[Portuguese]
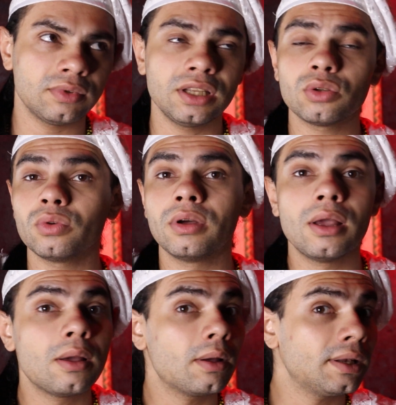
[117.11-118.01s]
Lindo,
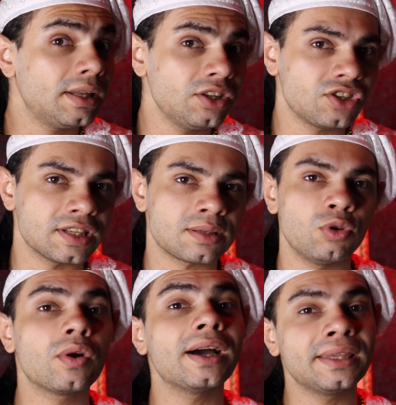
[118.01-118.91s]
lindíssimo.
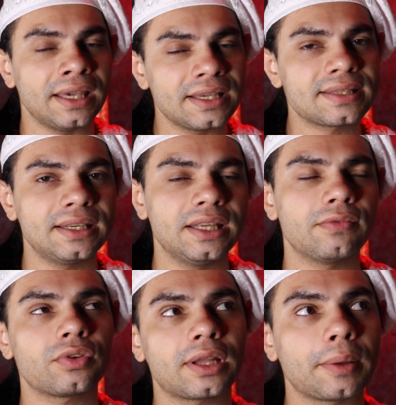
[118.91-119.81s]
Eu ganhei esse
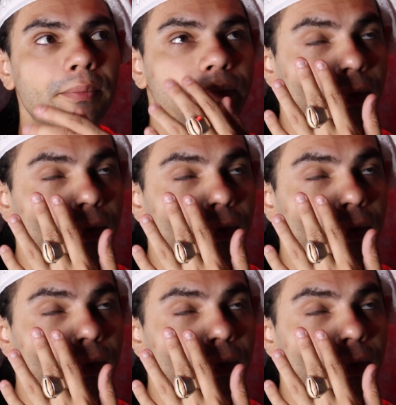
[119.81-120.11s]
livro, né?